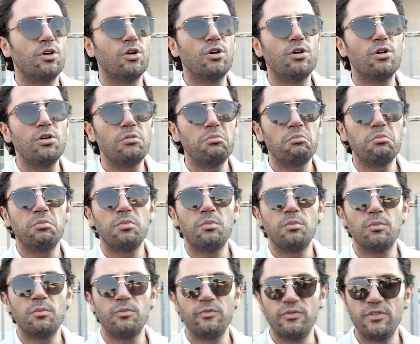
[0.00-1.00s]
O
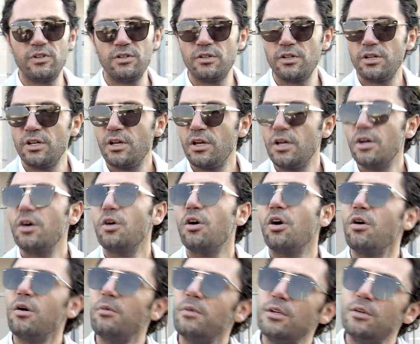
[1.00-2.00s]
Siz de şimdi hapse
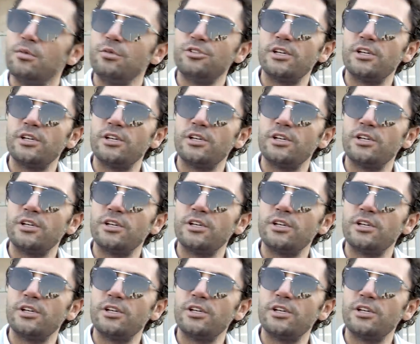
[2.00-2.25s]
soktu. O beni bu